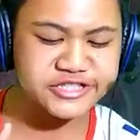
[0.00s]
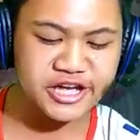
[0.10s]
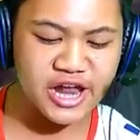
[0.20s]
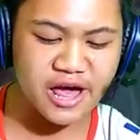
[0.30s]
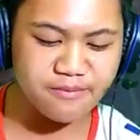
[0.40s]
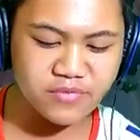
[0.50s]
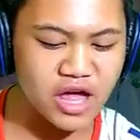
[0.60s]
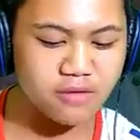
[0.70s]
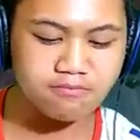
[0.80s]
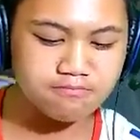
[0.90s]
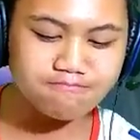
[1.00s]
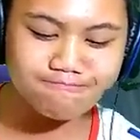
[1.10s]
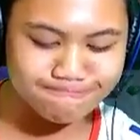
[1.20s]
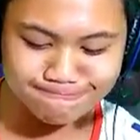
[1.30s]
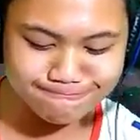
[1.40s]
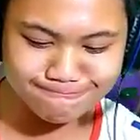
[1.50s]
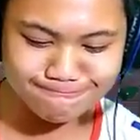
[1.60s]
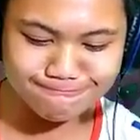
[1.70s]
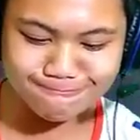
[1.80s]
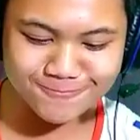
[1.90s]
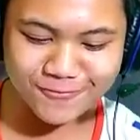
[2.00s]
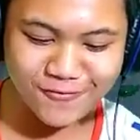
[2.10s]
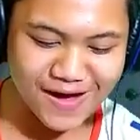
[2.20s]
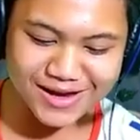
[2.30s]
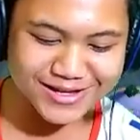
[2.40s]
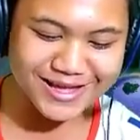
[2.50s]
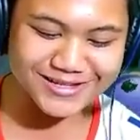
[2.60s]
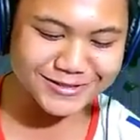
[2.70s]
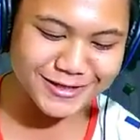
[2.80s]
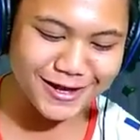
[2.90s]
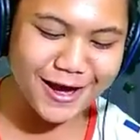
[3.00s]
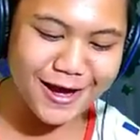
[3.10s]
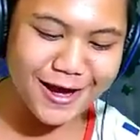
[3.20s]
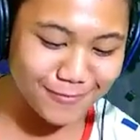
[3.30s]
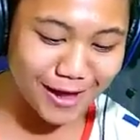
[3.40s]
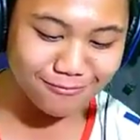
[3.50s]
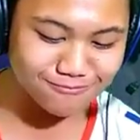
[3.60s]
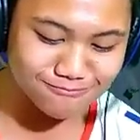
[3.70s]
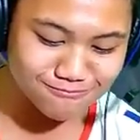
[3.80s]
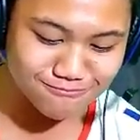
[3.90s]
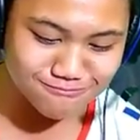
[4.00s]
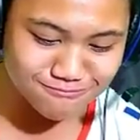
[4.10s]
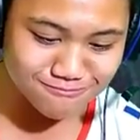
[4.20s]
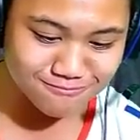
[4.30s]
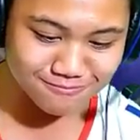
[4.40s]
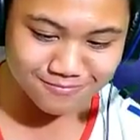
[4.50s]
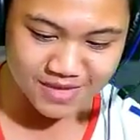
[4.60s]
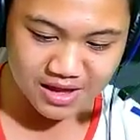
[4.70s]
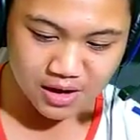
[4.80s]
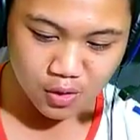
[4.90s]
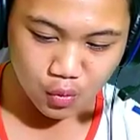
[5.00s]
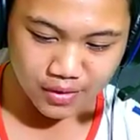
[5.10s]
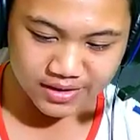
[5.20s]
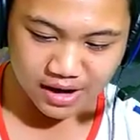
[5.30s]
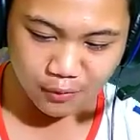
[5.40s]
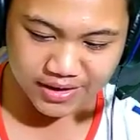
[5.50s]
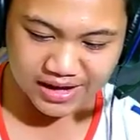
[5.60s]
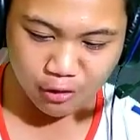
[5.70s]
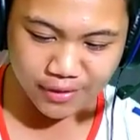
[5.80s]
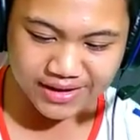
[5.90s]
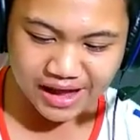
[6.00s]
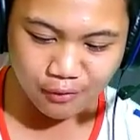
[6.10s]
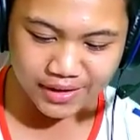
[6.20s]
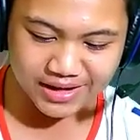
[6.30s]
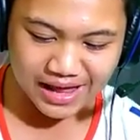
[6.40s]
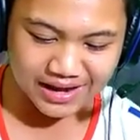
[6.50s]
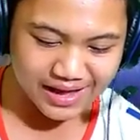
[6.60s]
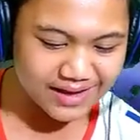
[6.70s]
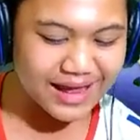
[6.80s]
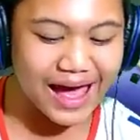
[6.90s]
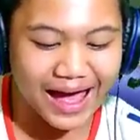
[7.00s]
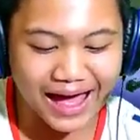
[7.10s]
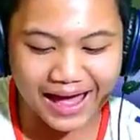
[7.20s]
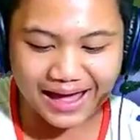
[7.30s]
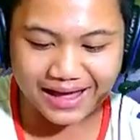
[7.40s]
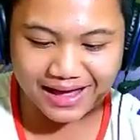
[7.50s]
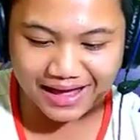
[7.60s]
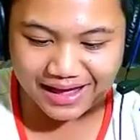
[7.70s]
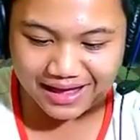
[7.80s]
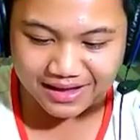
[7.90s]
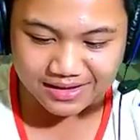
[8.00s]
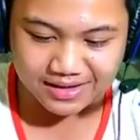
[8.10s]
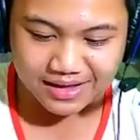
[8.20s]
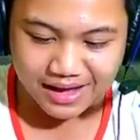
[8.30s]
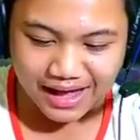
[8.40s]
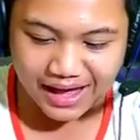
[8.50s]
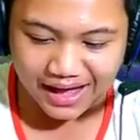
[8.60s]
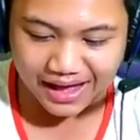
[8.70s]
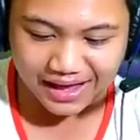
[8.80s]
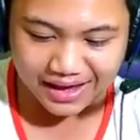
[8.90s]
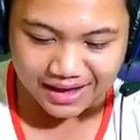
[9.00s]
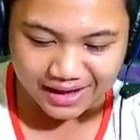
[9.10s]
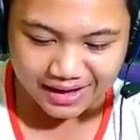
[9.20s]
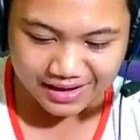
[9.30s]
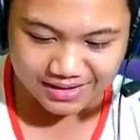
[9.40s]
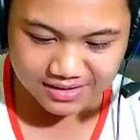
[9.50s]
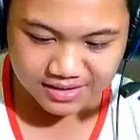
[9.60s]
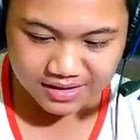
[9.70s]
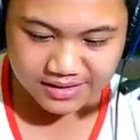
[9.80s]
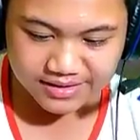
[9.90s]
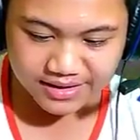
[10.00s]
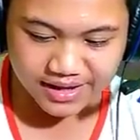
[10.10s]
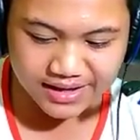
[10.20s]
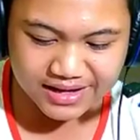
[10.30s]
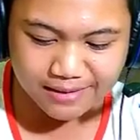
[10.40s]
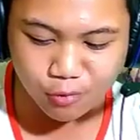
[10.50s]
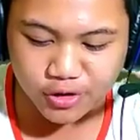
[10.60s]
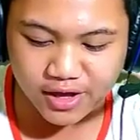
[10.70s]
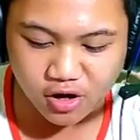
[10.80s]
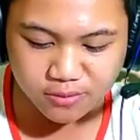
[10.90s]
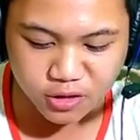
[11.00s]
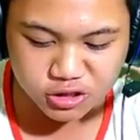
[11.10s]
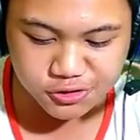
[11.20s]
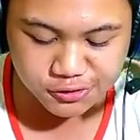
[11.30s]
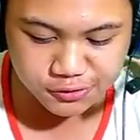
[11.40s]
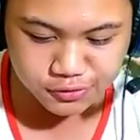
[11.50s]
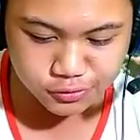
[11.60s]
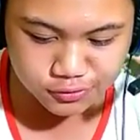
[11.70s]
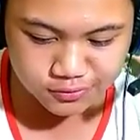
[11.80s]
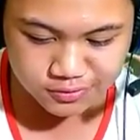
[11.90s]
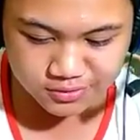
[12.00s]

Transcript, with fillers: shit I'm not hmm fucking shit I'm not hmm weka weka WK WK len ha ha nekat mode on bosku